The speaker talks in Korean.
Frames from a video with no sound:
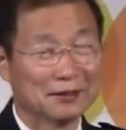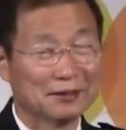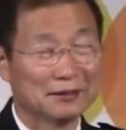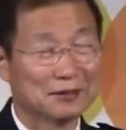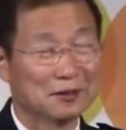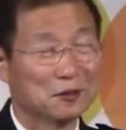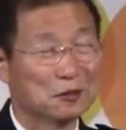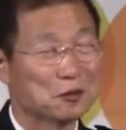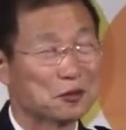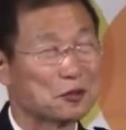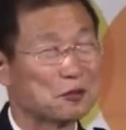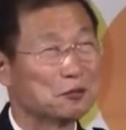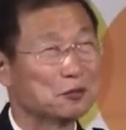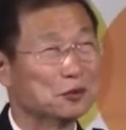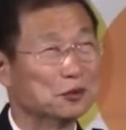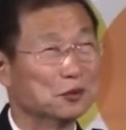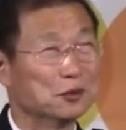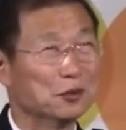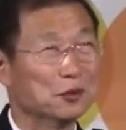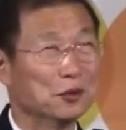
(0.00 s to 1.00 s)
어제 오신
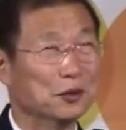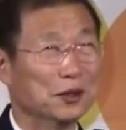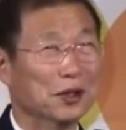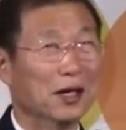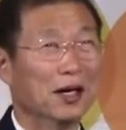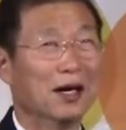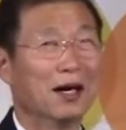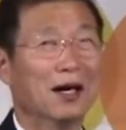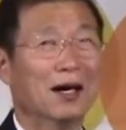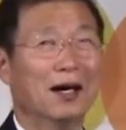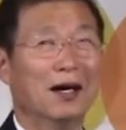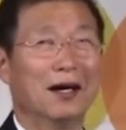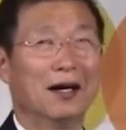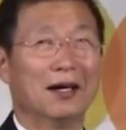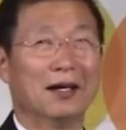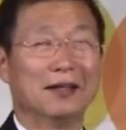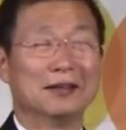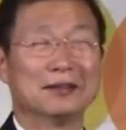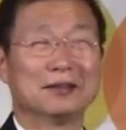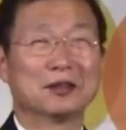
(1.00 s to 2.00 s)
분도
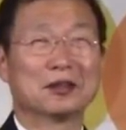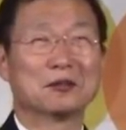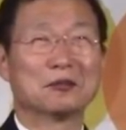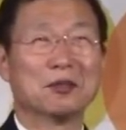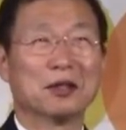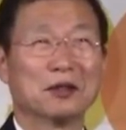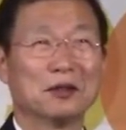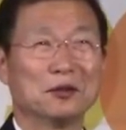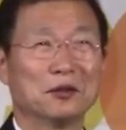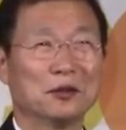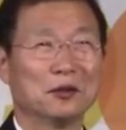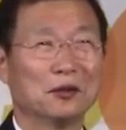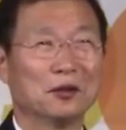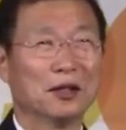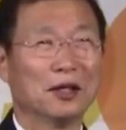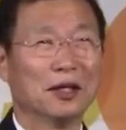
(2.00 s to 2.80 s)
야 정말로